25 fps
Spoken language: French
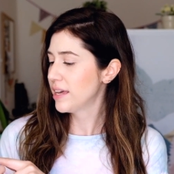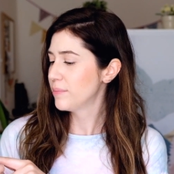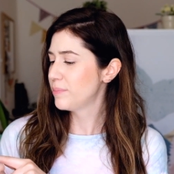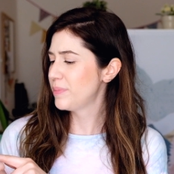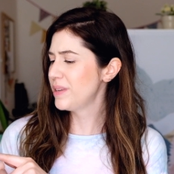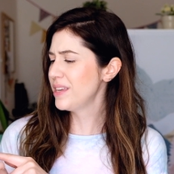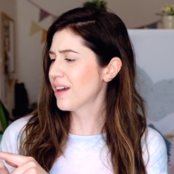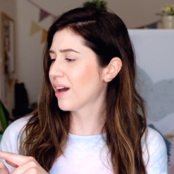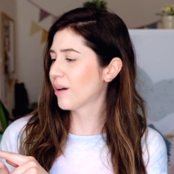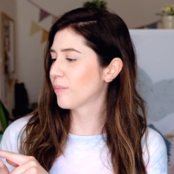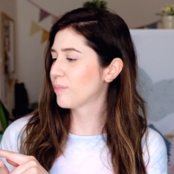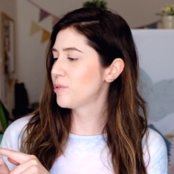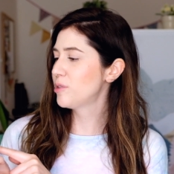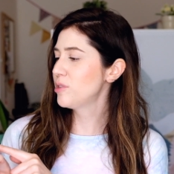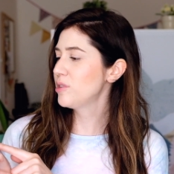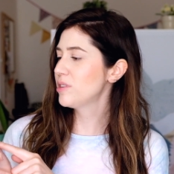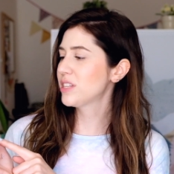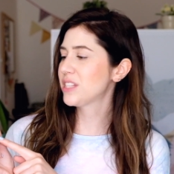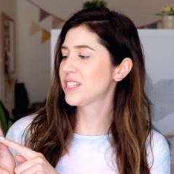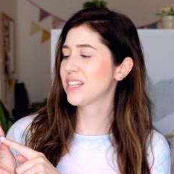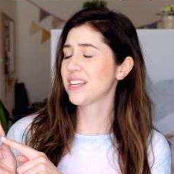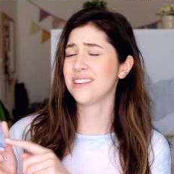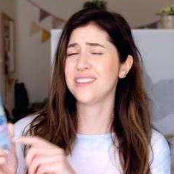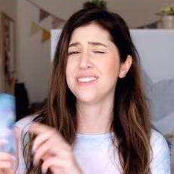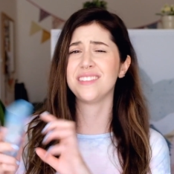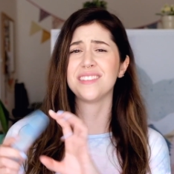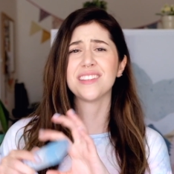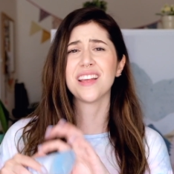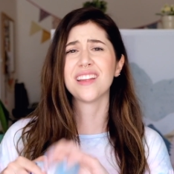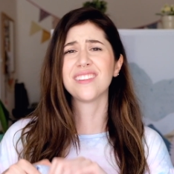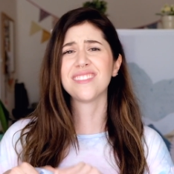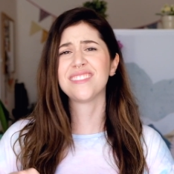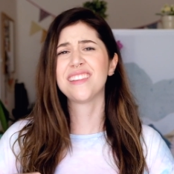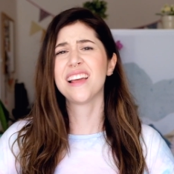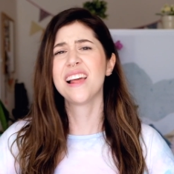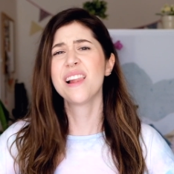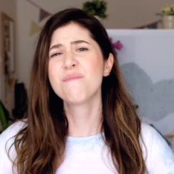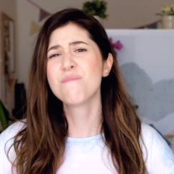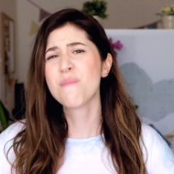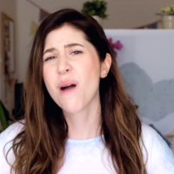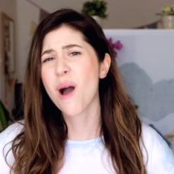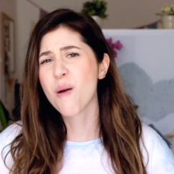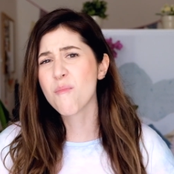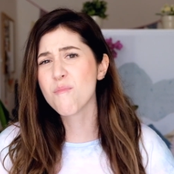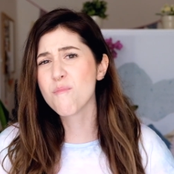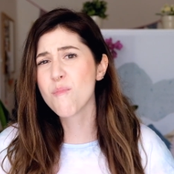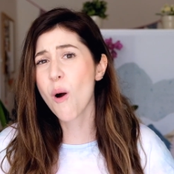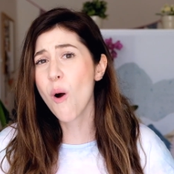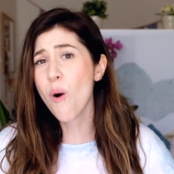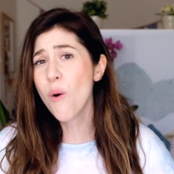Puis en plus, ils sentent tellement
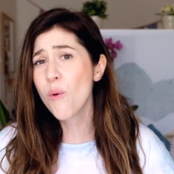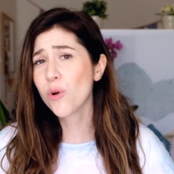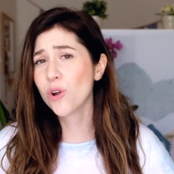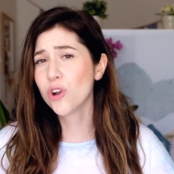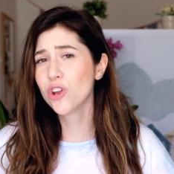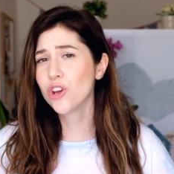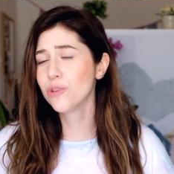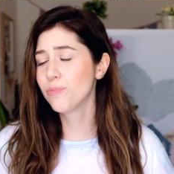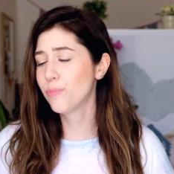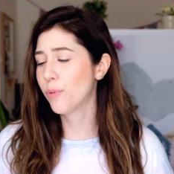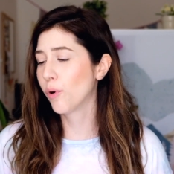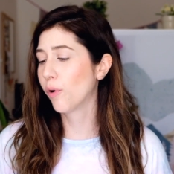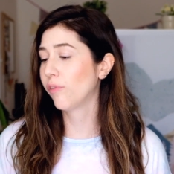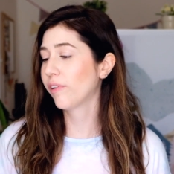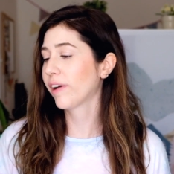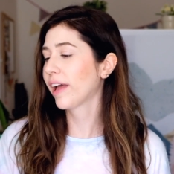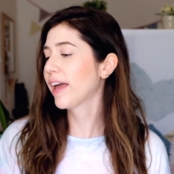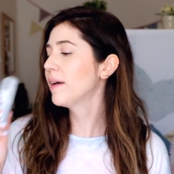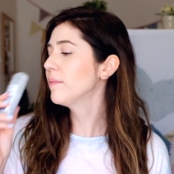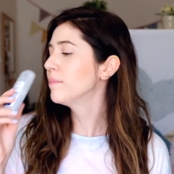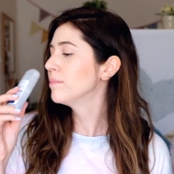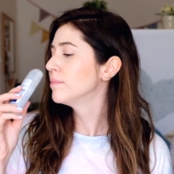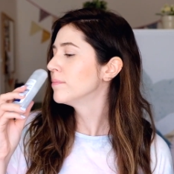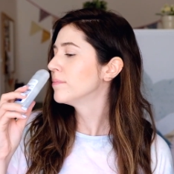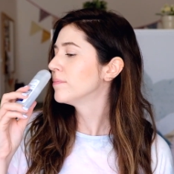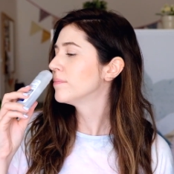bons, là, pour vrai.